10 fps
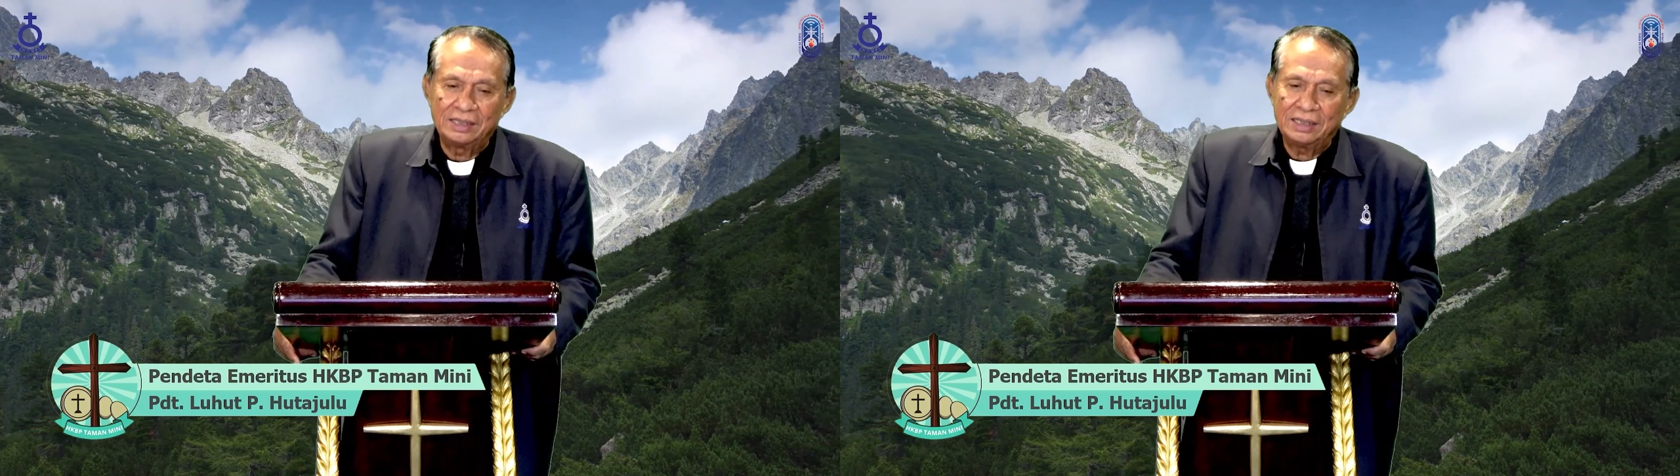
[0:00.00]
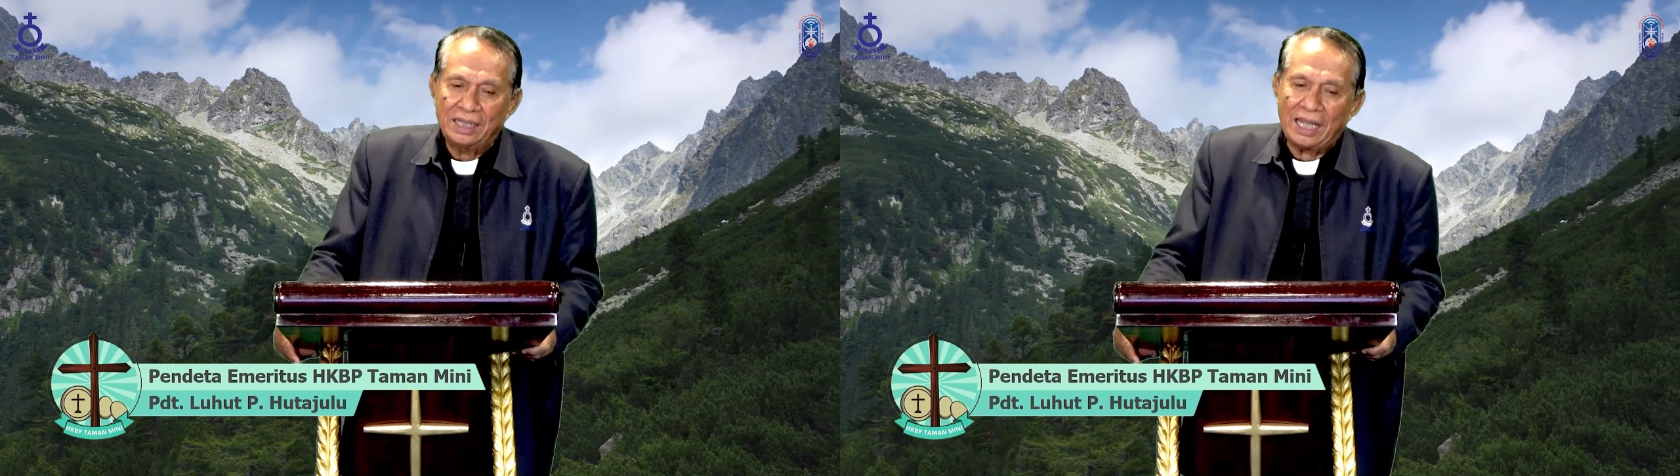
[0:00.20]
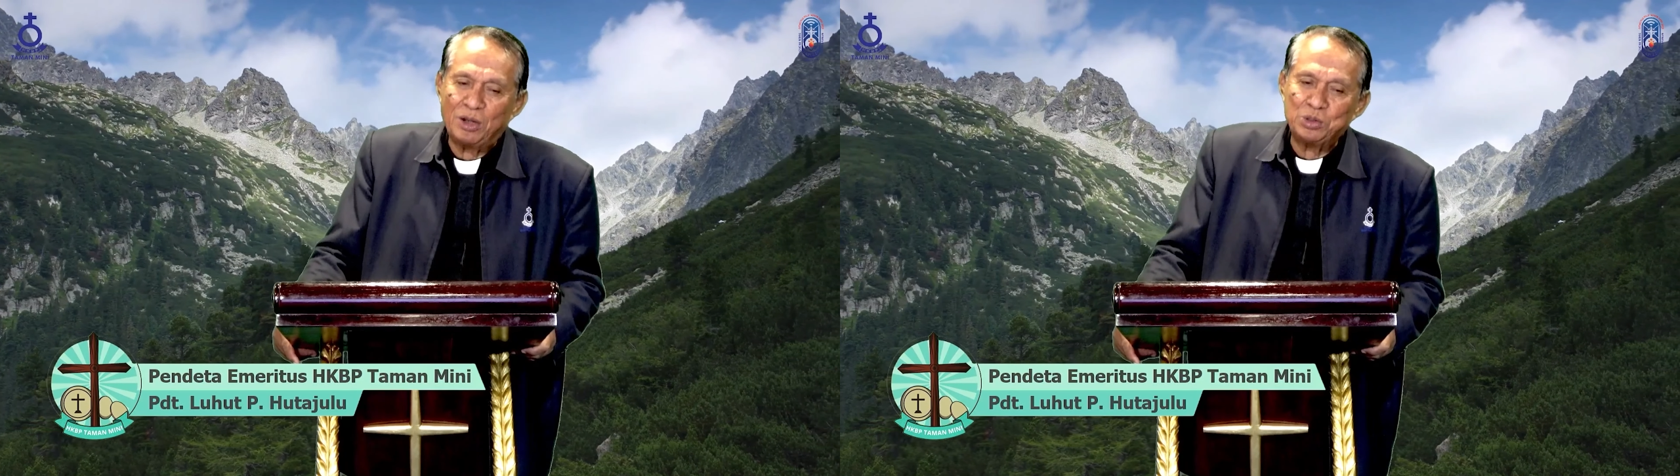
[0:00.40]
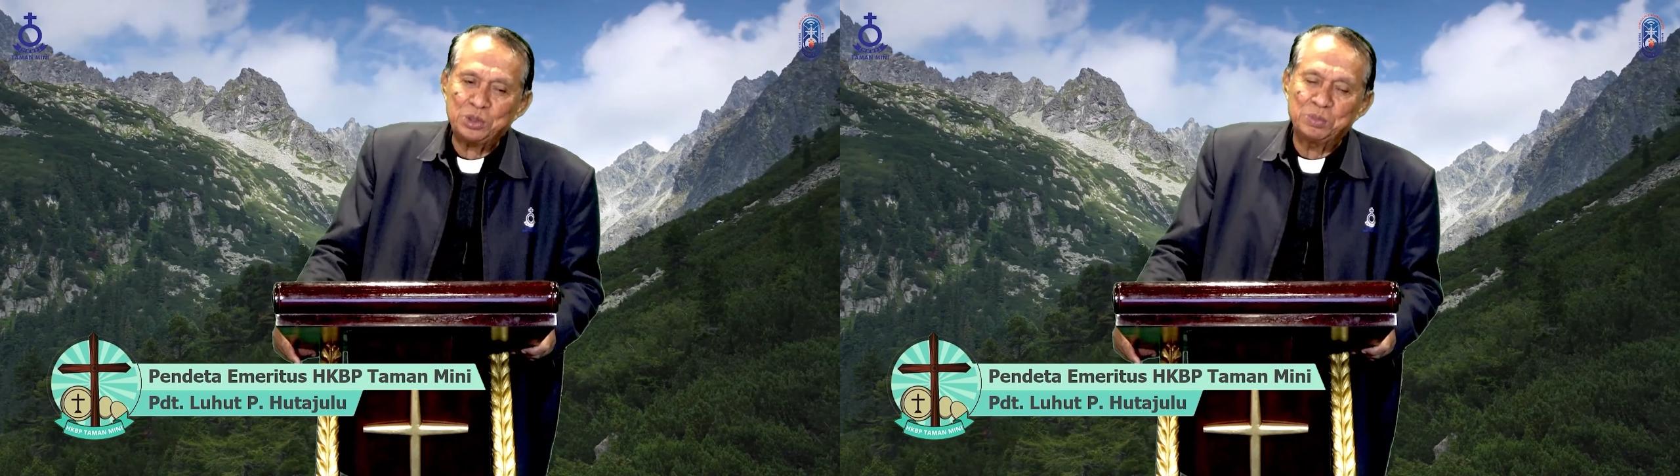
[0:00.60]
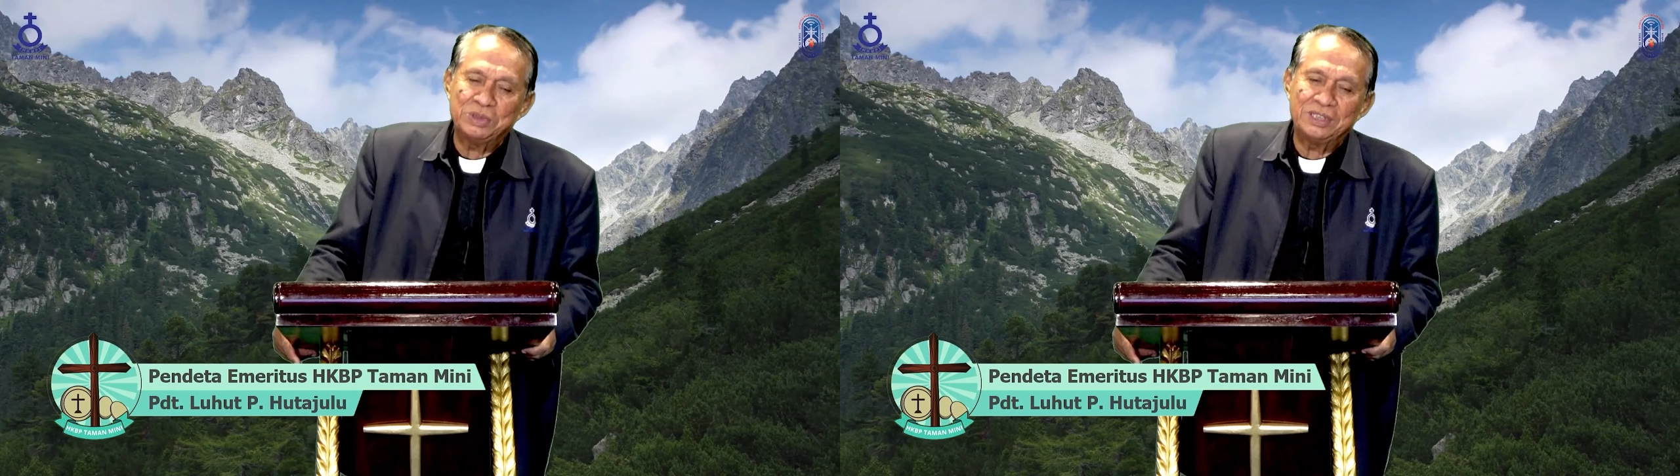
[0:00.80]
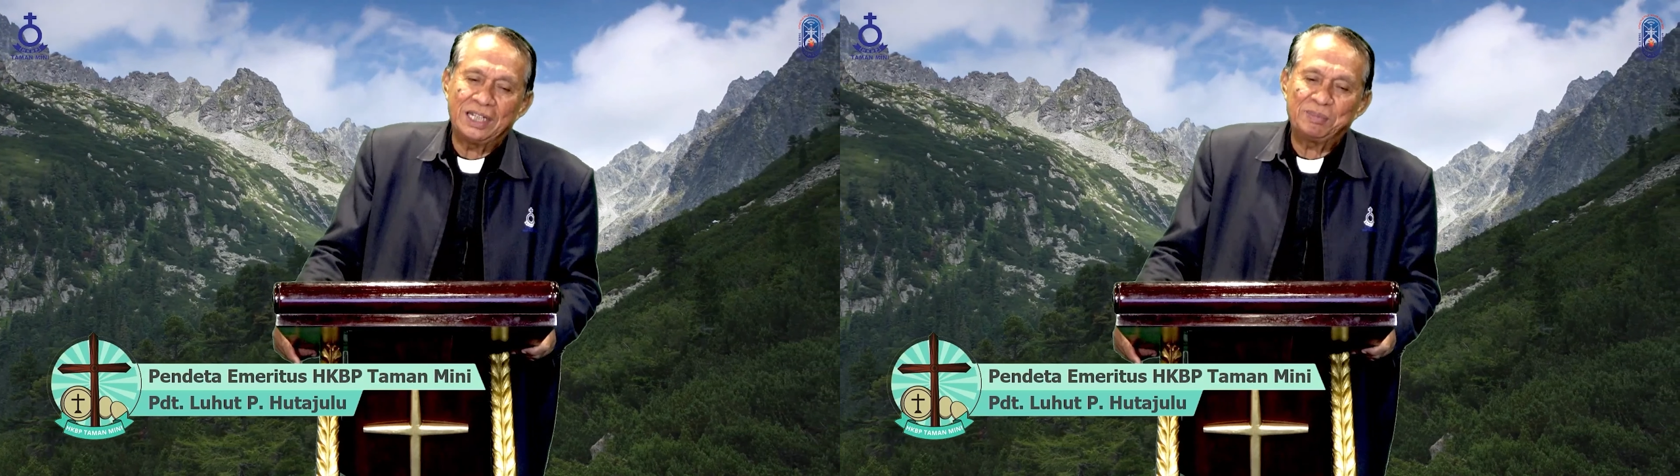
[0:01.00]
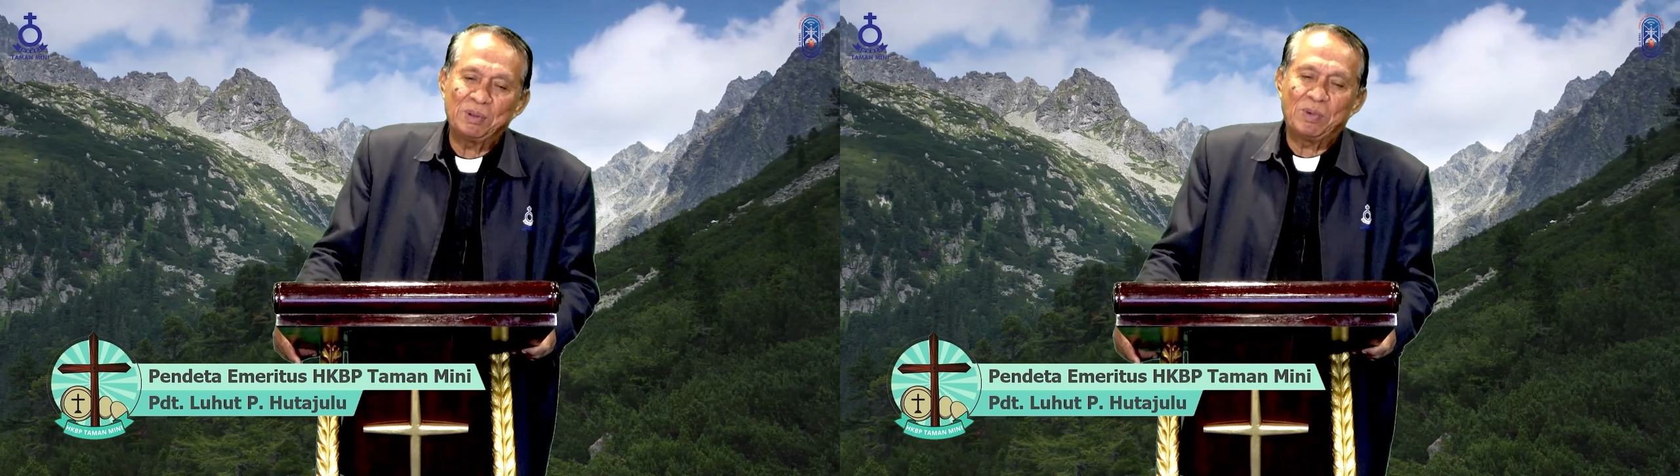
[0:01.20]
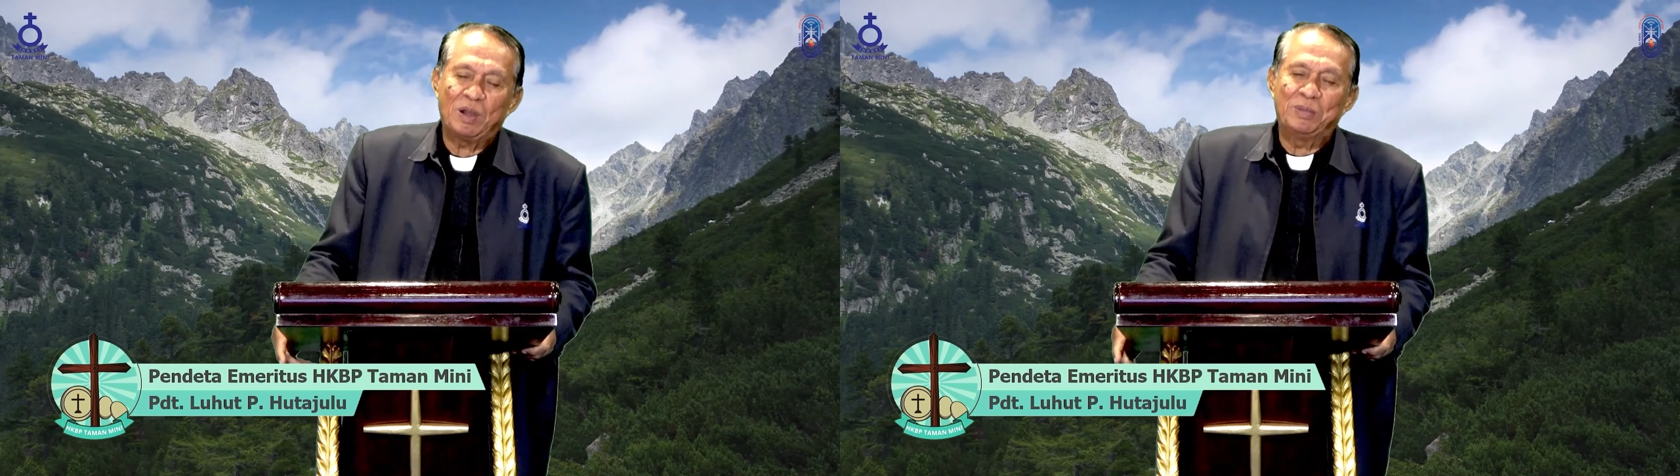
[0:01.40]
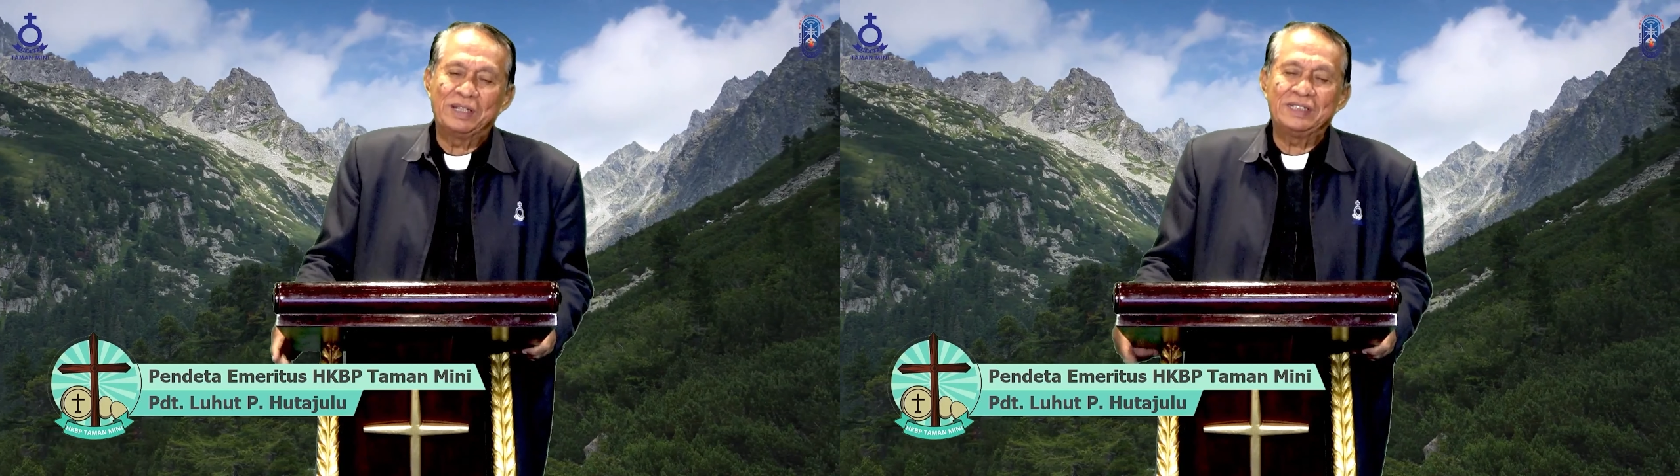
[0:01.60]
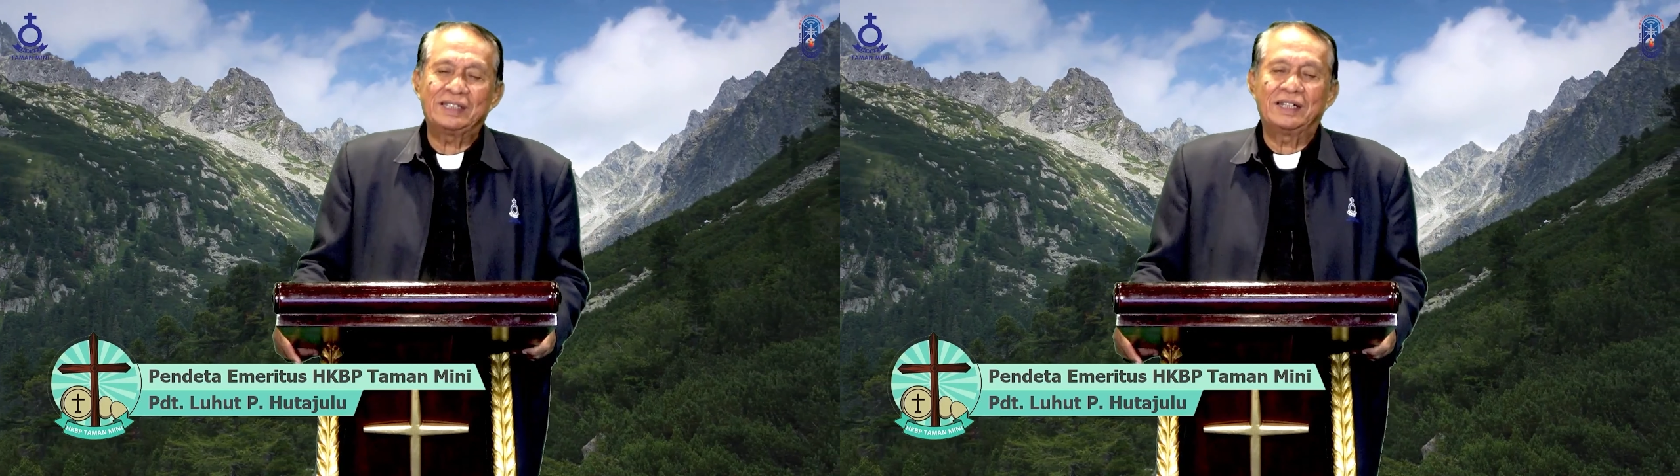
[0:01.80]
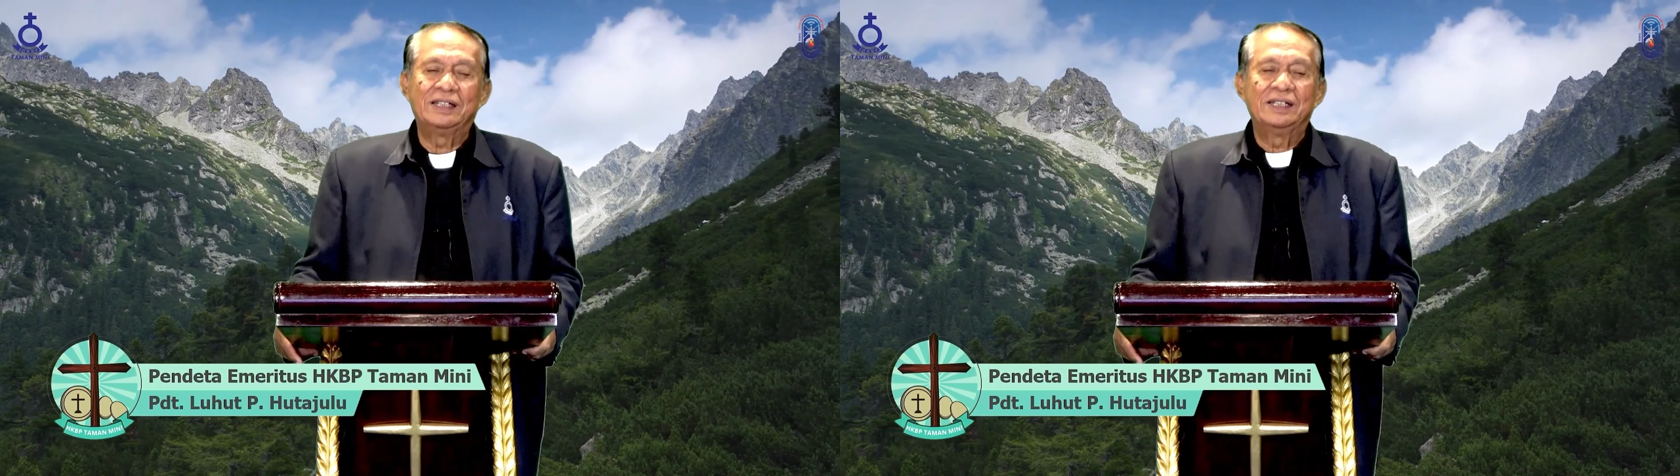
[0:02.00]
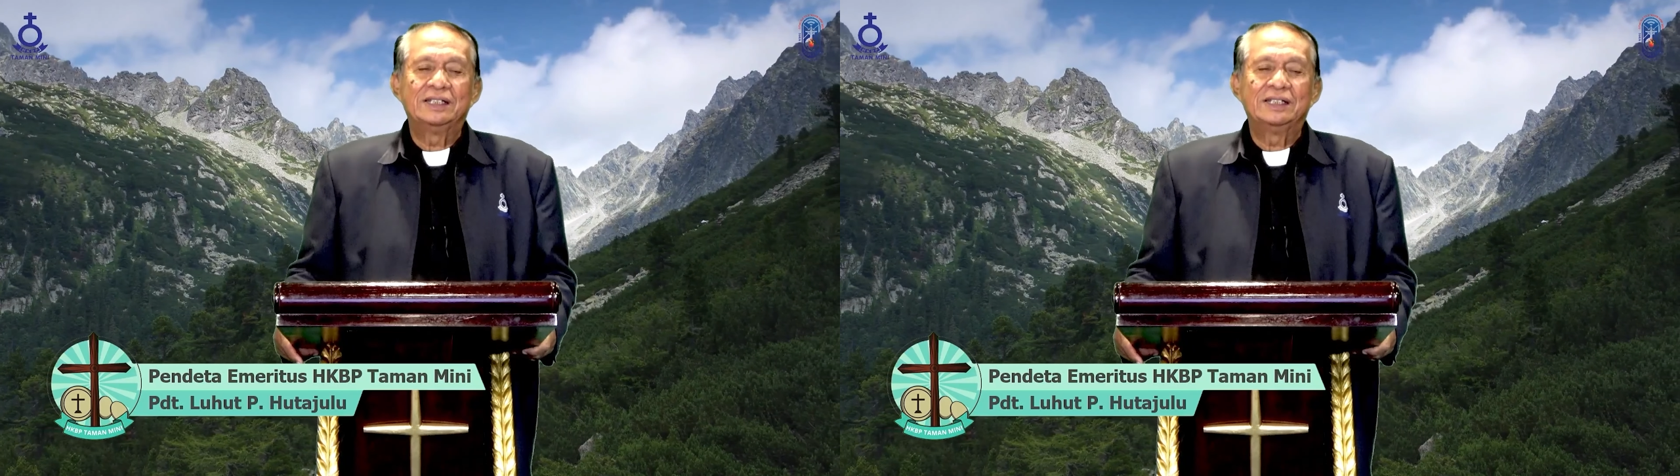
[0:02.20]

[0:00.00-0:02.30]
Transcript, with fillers: harus menjadi pembawa berita